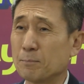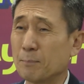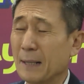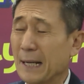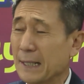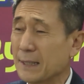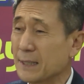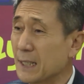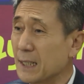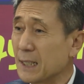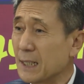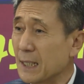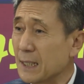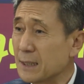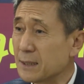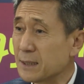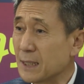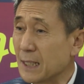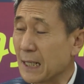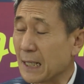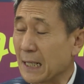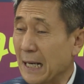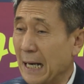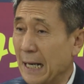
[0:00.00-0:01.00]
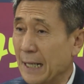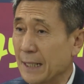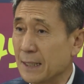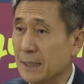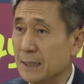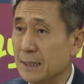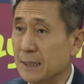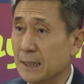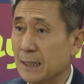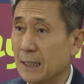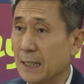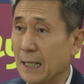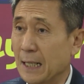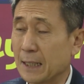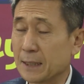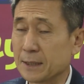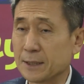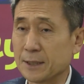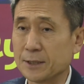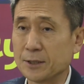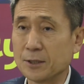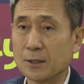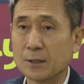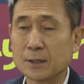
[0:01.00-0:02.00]
배터리가 있어야
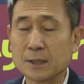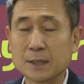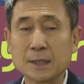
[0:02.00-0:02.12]
가능하거든요.